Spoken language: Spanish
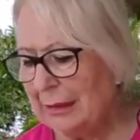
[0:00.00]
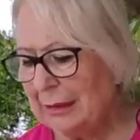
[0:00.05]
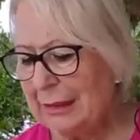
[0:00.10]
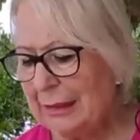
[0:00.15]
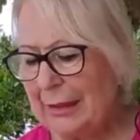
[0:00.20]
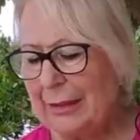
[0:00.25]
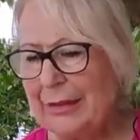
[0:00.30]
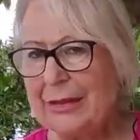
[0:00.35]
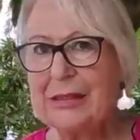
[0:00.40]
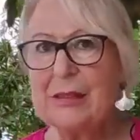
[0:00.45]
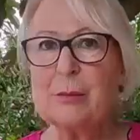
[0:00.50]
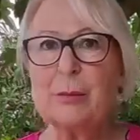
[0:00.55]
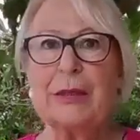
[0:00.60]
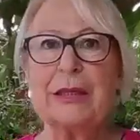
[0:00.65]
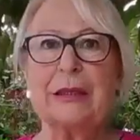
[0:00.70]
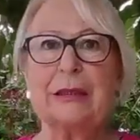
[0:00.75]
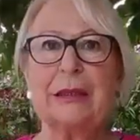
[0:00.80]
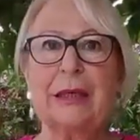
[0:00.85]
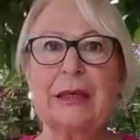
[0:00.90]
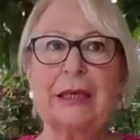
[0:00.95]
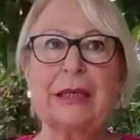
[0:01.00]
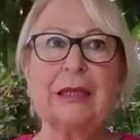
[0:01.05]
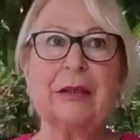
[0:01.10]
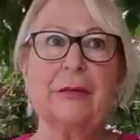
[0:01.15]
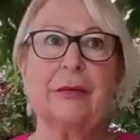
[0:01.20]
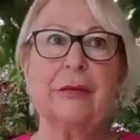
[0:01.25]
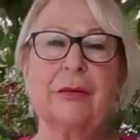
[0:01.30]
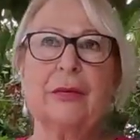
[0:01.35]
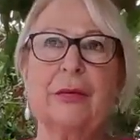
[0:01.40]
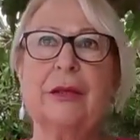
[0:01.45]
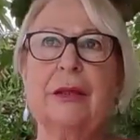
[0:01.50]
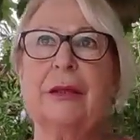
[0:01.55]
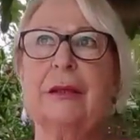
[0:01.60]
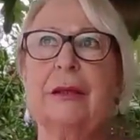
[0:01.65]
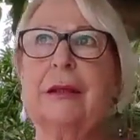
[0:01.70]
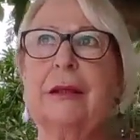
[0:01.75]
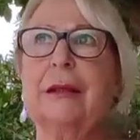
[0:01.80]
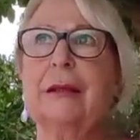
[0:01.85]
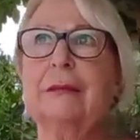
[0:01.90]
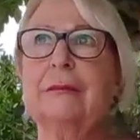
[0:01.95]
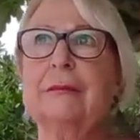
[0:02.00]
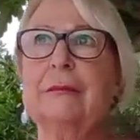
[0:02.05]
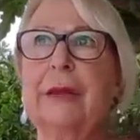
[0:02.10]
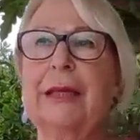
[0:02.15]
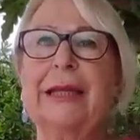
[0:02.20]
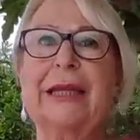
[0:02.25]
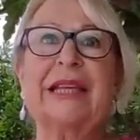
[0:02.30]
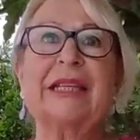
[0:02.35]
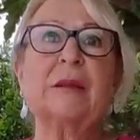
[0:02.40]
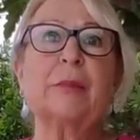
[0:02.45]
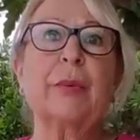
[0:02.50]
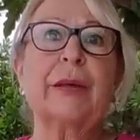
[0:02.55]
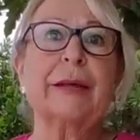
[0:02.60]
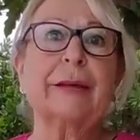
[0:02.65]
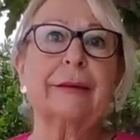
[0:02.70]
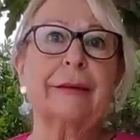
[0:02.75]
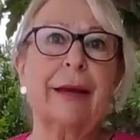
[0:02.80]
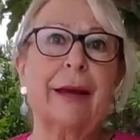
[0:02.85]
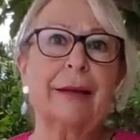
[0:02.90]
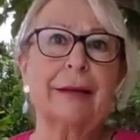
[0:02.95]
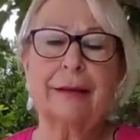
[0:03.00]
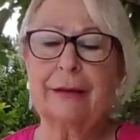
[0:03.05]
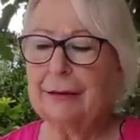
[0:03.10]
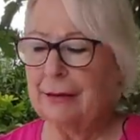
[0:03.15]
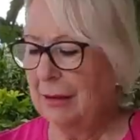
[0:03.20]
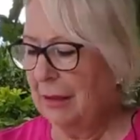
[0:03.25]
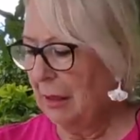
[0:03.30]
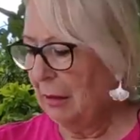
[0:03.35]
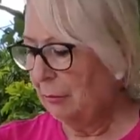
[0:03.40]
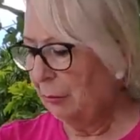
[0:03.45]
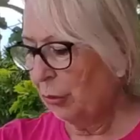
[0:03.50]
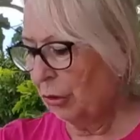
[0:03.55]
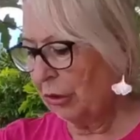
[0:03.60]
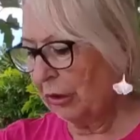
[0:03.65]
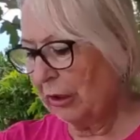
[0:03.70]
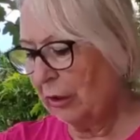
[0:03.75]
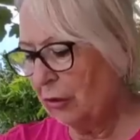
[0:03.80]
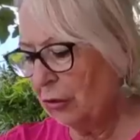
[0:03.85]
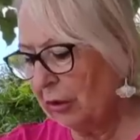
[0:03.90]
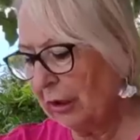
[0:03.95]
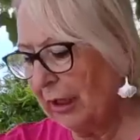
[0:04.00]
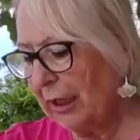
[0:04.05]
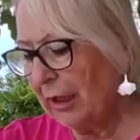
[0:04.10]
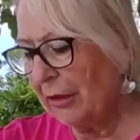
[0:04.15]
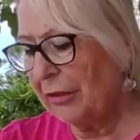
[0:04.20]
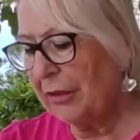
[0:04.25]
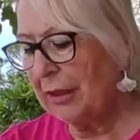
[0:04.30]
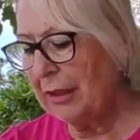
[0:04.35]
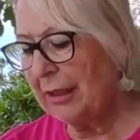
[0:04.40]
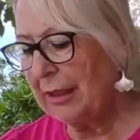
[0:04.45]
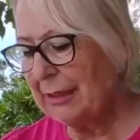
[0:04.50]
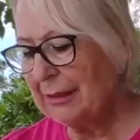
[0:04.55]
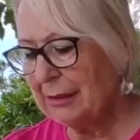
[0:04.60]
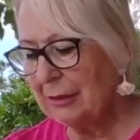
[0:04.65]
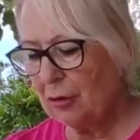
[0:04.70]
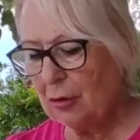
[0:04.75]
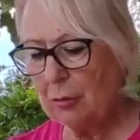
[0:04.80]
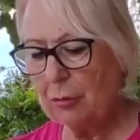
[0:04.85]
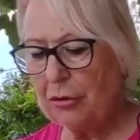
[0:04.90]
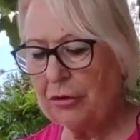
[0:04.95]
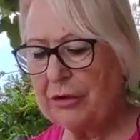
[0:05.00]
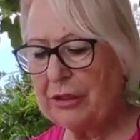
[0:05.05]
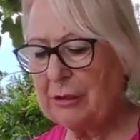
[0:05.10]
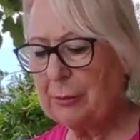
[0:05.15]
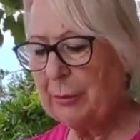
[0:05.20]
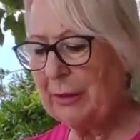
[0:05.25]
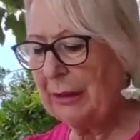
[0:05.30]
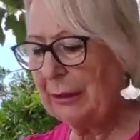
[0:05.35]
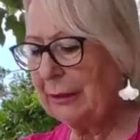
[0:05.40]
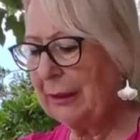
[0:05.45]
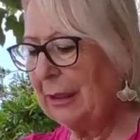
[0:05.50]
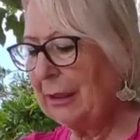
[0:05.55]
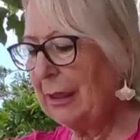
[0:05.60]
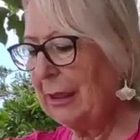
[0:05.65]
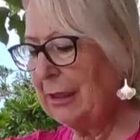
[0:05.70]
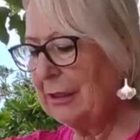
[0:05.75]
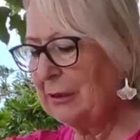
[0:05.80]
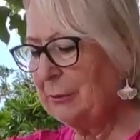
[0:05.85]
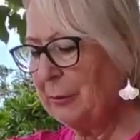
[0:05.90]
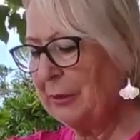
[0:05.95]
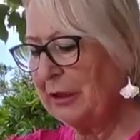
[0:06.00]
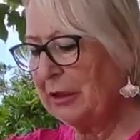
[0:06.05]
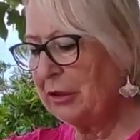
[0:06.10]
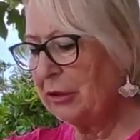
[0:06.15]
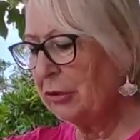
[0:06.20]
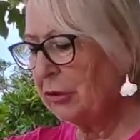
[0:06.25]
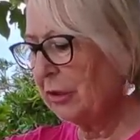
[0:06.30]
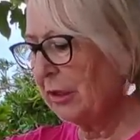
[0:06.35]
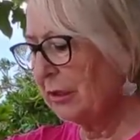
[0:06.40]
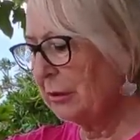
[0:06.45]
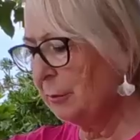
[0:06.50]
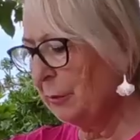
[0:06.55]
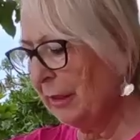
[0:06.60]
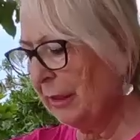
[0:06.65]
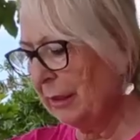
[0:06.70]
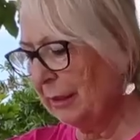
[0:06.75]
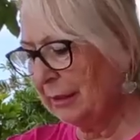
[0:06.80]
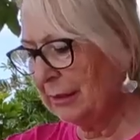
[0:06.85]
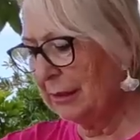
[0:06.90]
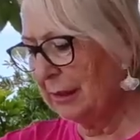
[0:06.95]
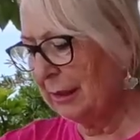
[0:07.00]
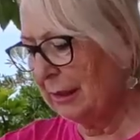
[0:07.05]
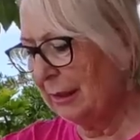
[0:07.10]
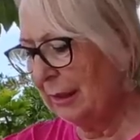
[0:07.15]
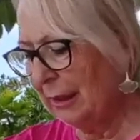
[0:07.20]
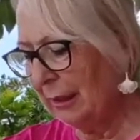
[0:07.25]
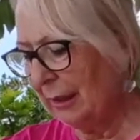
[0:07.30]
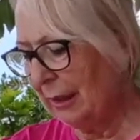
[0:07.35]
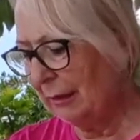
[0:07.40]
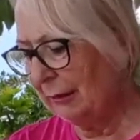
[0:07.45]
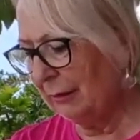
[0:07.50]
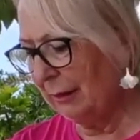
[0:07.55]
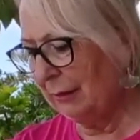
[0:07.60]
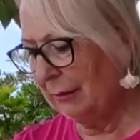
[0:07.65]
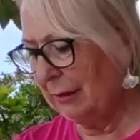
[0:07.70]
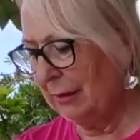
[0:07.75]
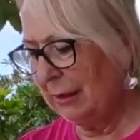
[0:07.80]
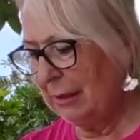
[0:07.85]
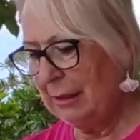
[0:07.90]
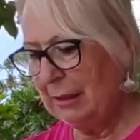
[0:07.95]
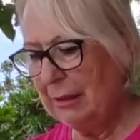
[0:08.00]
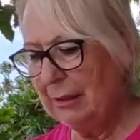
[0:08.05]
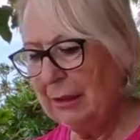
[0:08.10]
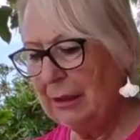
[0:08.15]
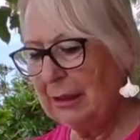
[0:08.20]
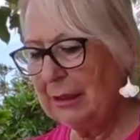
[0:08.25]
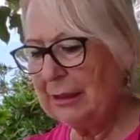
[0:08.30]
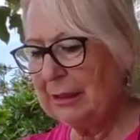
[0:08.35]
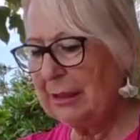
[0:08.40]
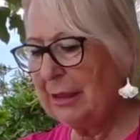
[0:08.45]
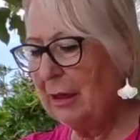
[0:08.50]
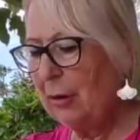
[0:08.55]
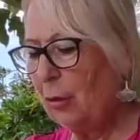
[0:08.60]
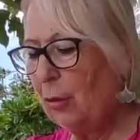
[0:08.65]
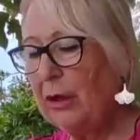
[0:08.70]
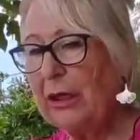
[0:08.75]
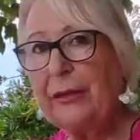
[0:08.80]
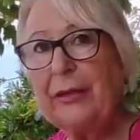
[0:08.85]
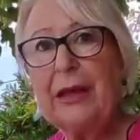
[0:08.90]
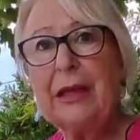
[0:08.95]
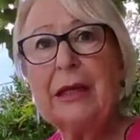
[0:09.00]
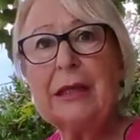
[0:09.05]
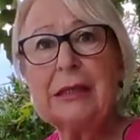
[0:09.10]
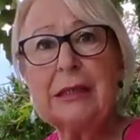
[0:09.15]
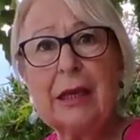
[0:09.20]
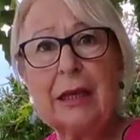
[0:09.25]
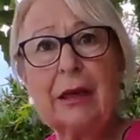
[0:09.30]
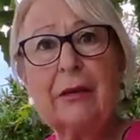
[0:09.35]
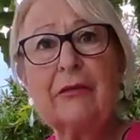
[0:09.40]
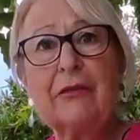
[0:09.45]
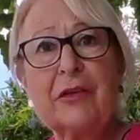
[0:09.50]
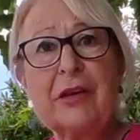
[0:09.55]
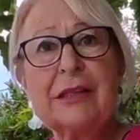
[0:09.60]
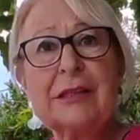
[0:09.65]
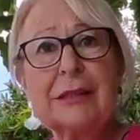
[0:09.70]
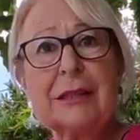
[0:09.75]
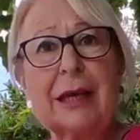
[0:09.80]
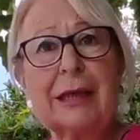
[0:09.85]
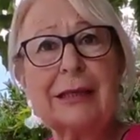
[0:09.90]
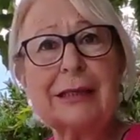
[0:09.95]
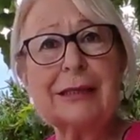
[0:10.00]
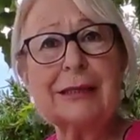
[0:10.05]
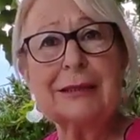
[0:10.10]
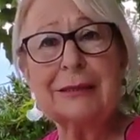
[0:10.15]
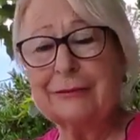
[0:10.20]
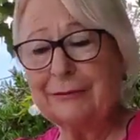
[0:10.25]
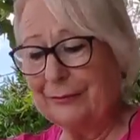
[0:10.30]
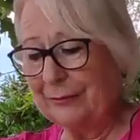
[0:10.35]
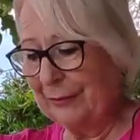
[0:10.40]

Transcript: La desperta quiere decir el, despertar, porque lo que hacen es como despertar a las personas para que se, que se acuerden que están en fiestas.